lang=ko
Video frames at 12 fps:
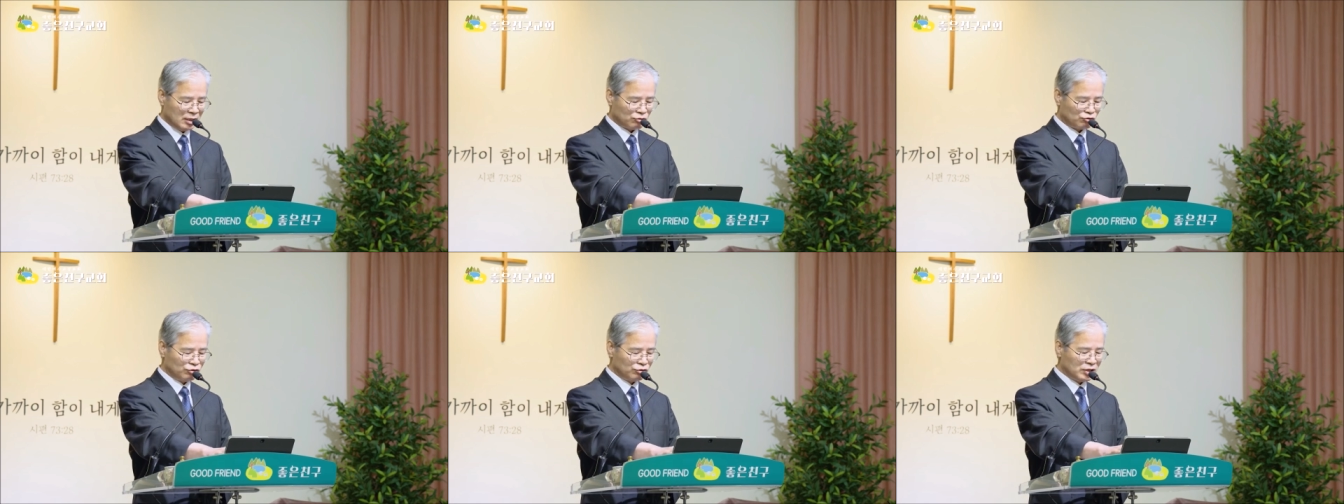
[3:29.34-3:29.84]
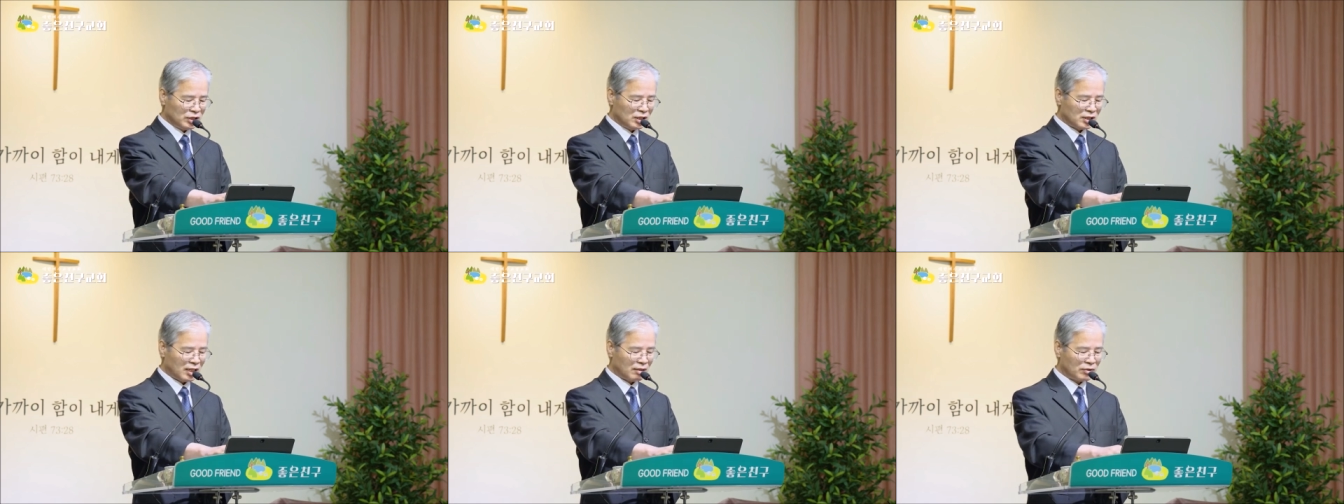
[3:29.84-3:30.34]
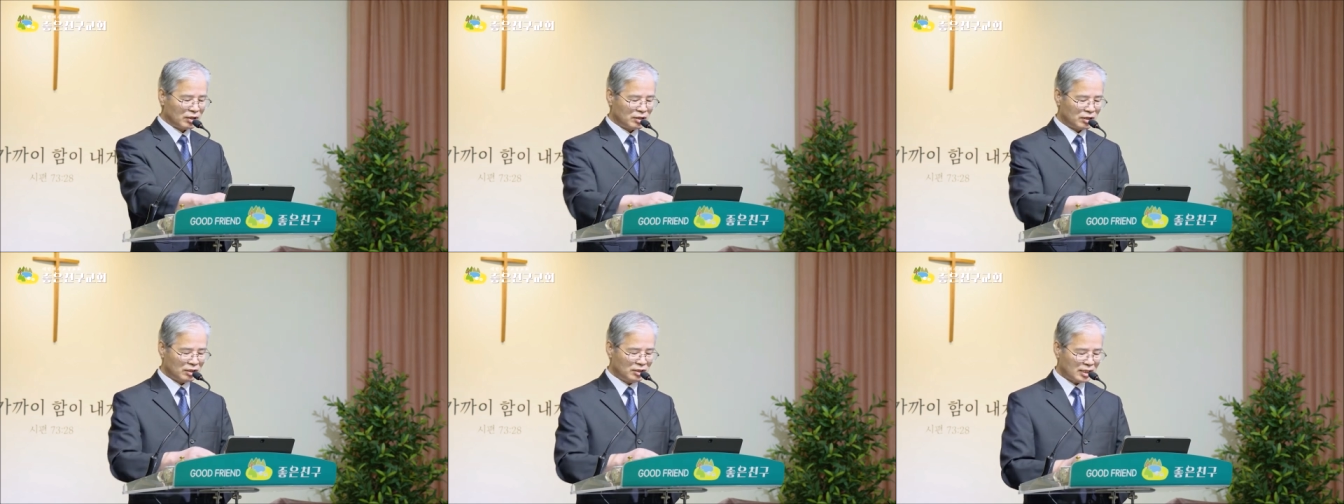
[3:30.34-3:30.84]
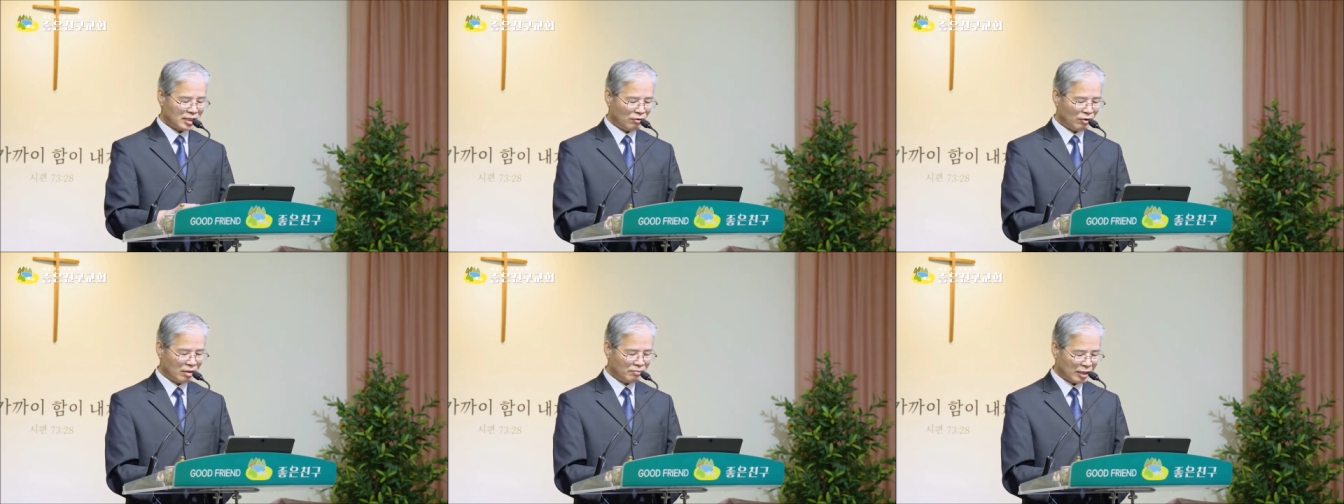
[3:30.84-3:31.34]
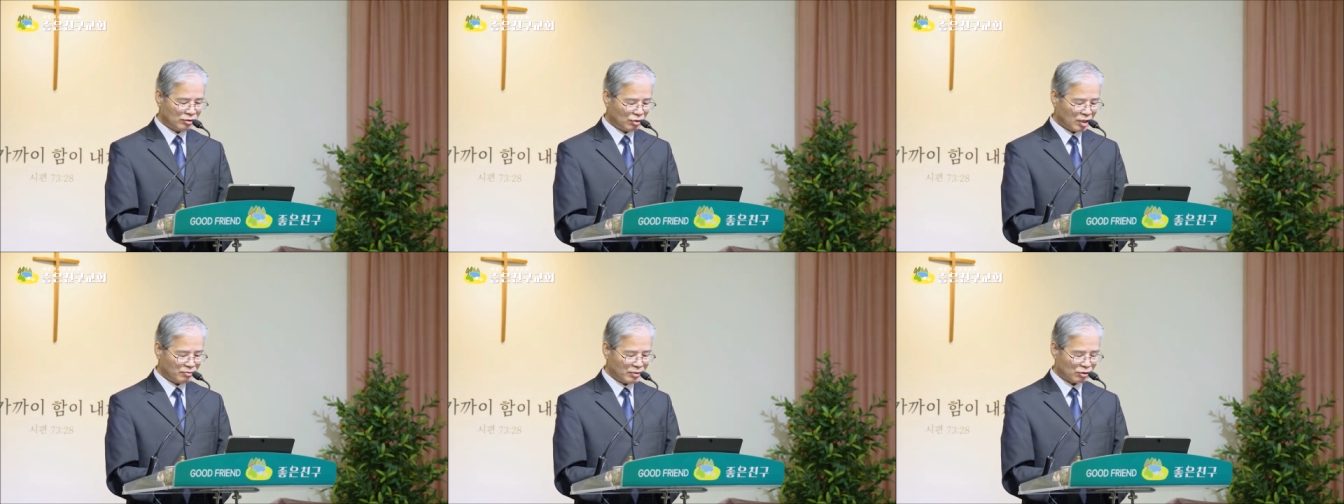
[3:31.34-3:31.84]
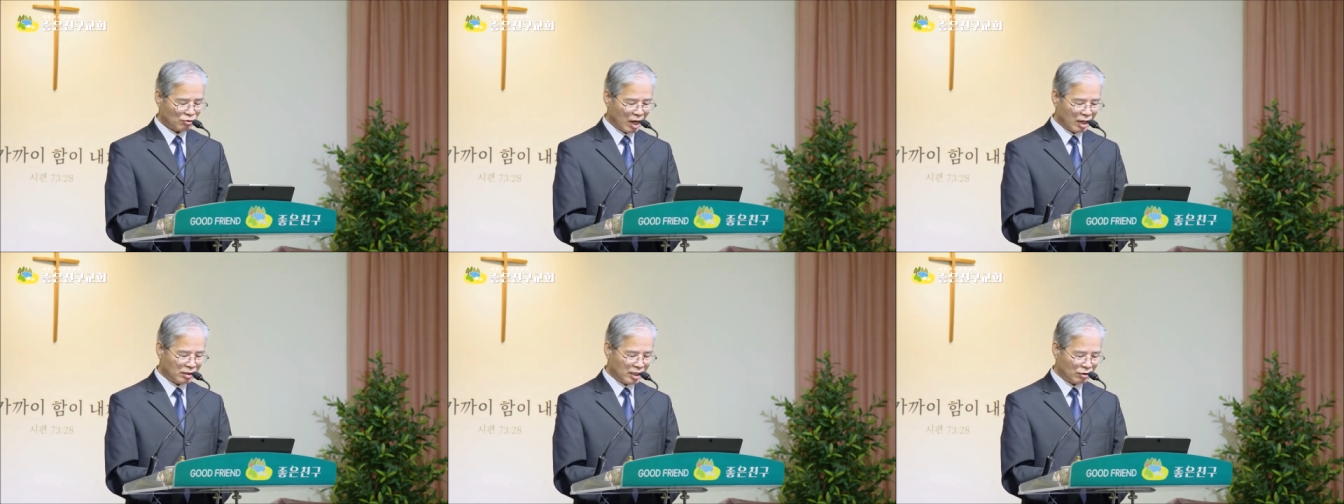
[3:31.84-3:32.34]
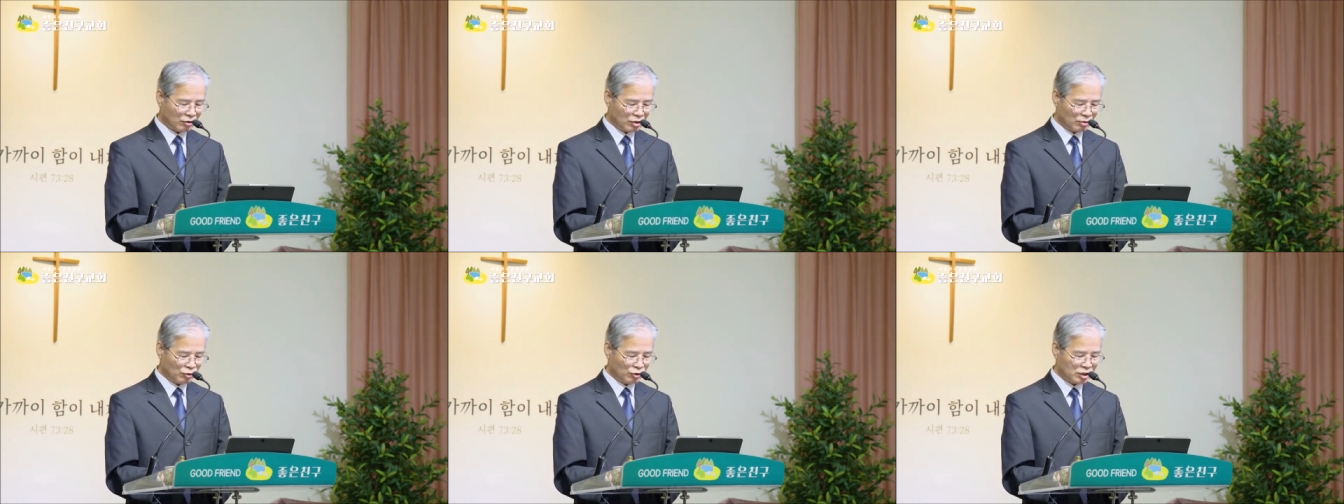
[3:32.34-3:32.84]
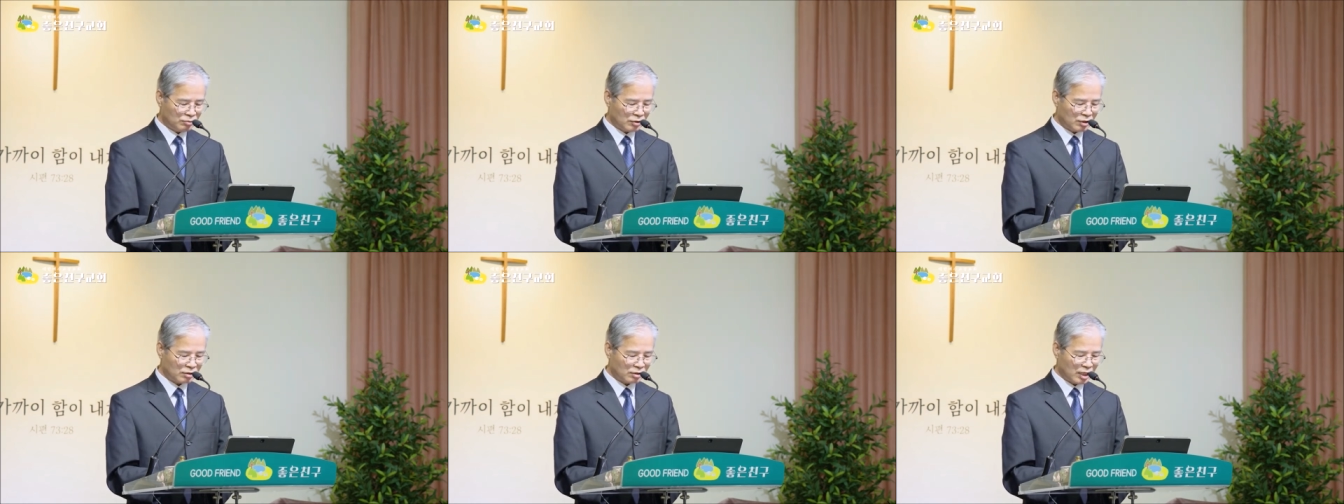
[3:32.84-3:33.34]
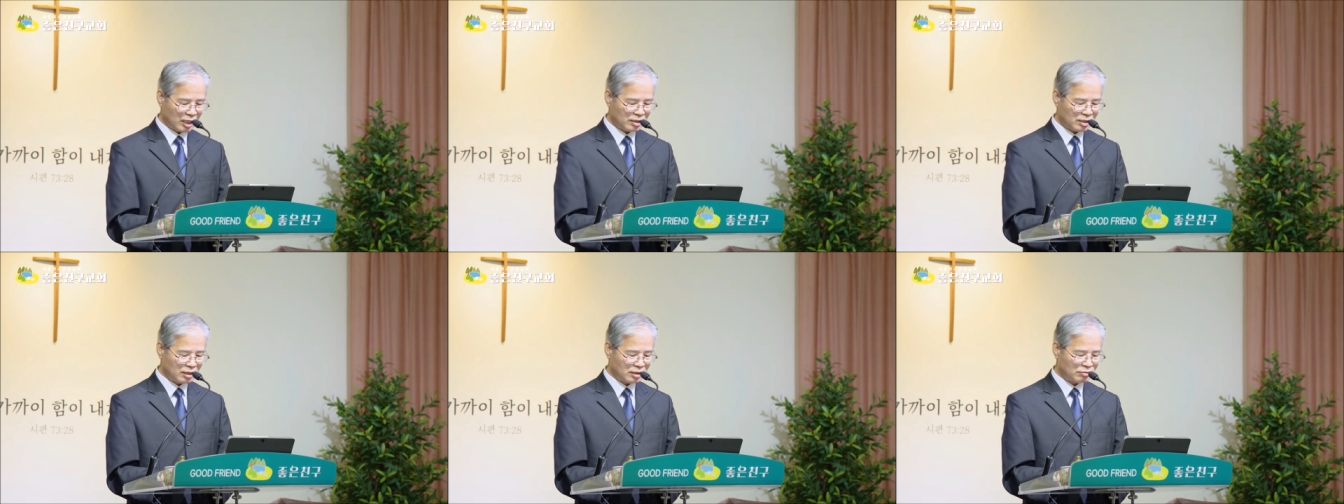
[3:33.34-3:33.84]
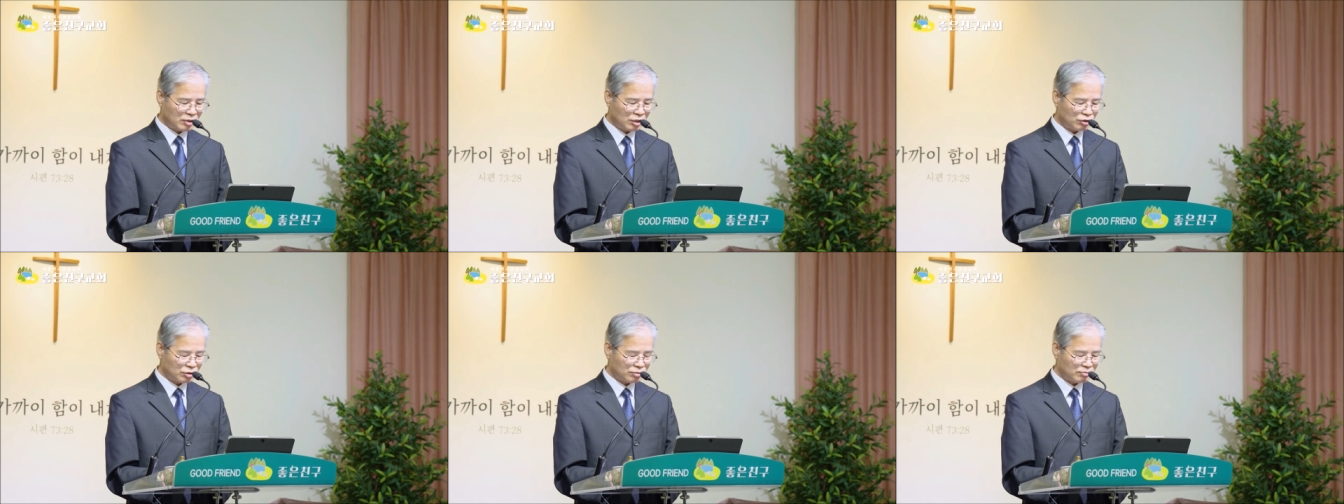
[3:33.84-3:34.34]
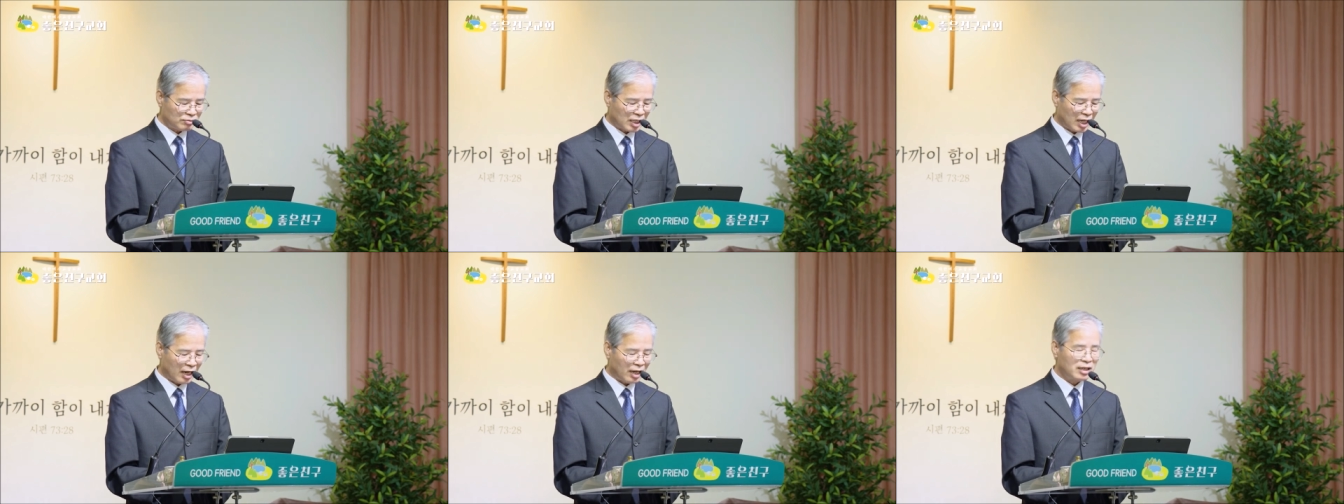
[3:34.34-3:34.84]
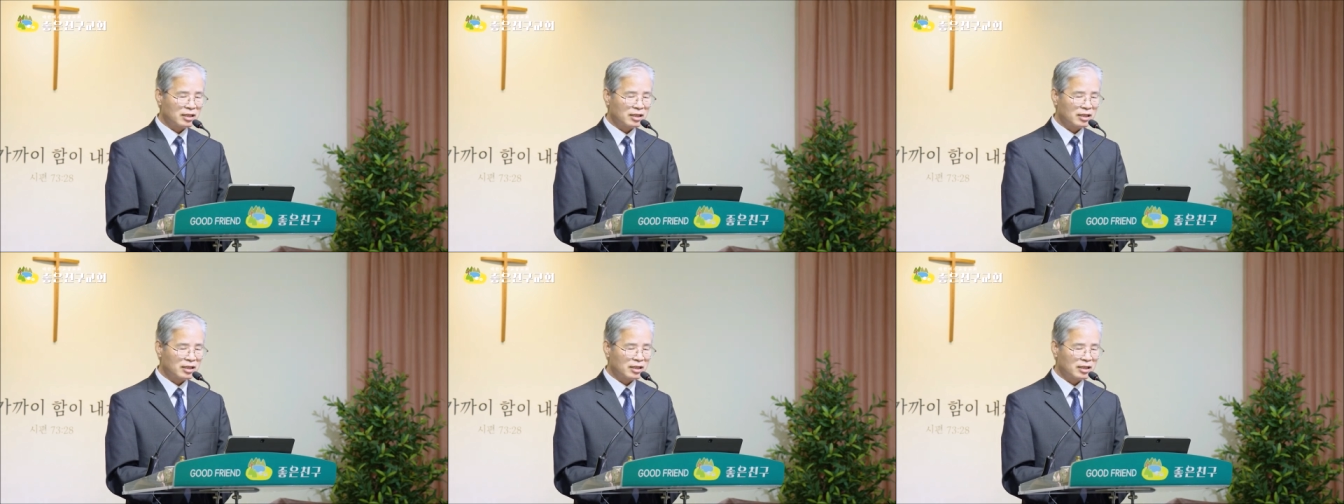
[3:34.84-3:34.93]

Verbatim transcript: 누구든지 사람들은 현재 생활에 만족하면 과거에 어렵고 힘들었던 때를 잊어버리기 쉽습니다.